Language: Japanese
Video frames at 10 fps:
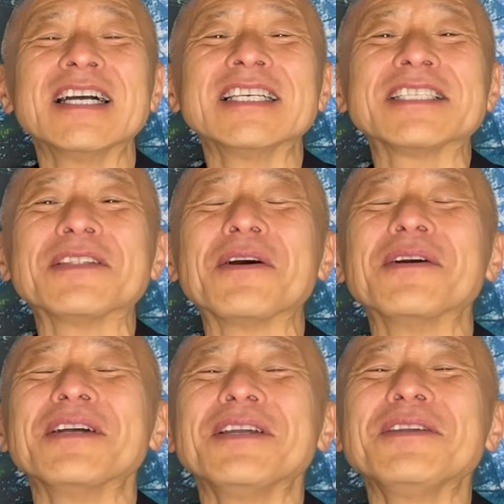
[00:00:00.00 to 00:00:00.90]
その
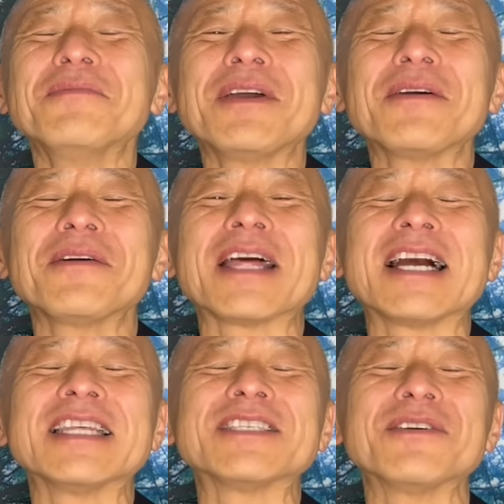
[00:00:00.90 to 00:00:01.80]
夢のような
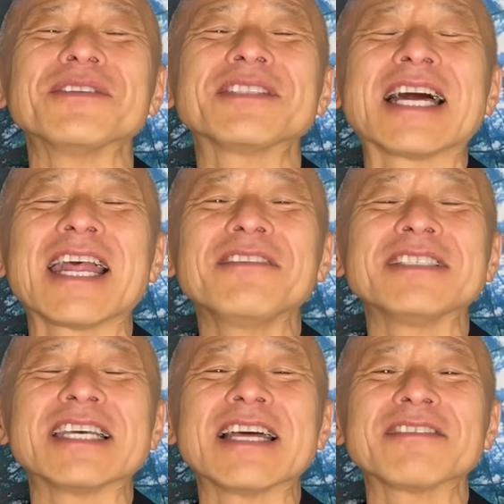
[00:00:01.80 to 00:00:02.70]
話をされるん
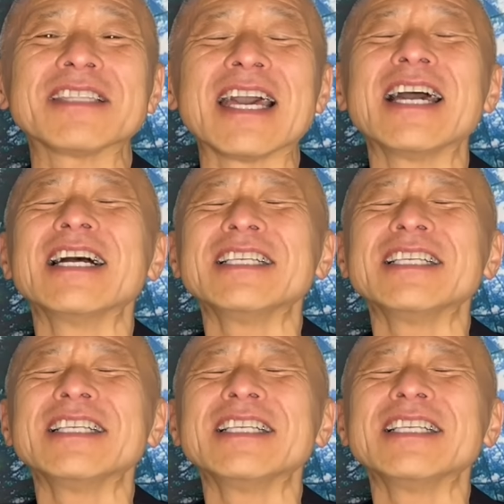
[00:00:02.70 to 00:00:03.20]
じゃなくて、